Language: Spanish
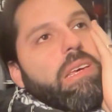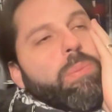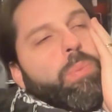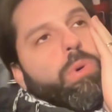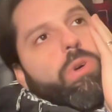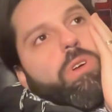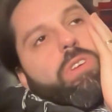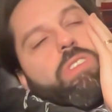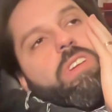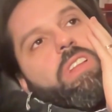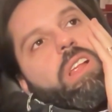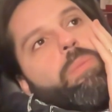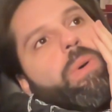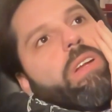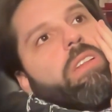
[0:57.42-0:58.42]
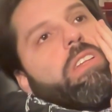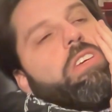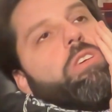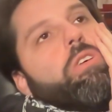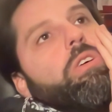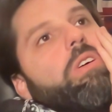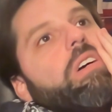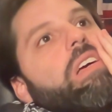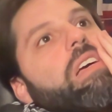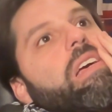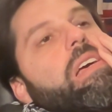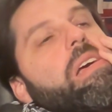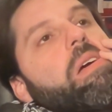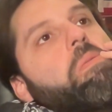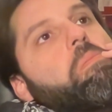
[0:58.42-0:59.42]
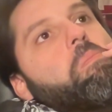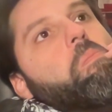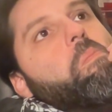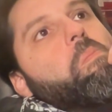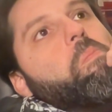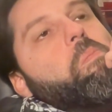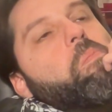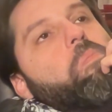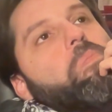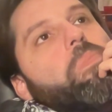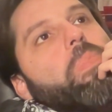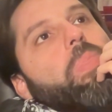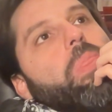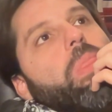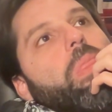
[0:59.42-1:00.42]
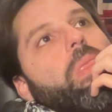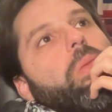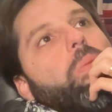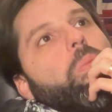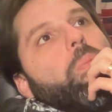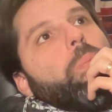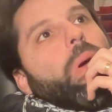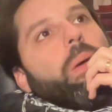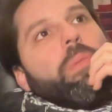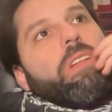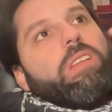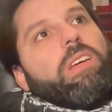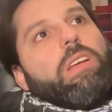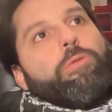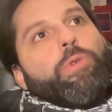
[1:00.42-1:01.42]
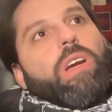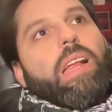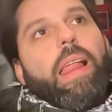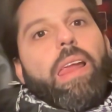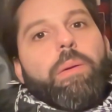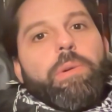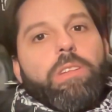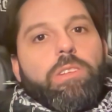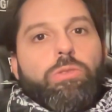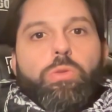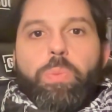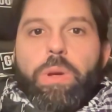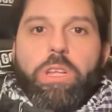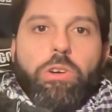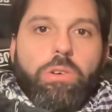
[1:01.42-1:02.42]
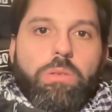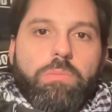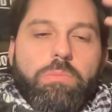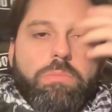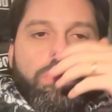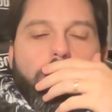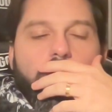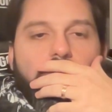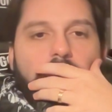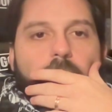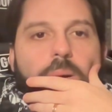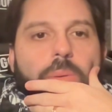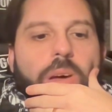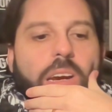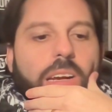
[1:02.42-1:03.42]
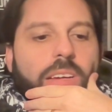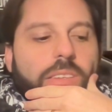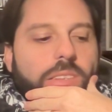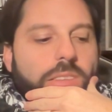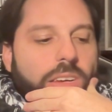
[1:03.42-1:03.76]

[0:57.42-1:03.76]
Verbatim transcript: ¿Qué puedo decir del partido? Em, para mí Tigre fue claramente superior, a Barraca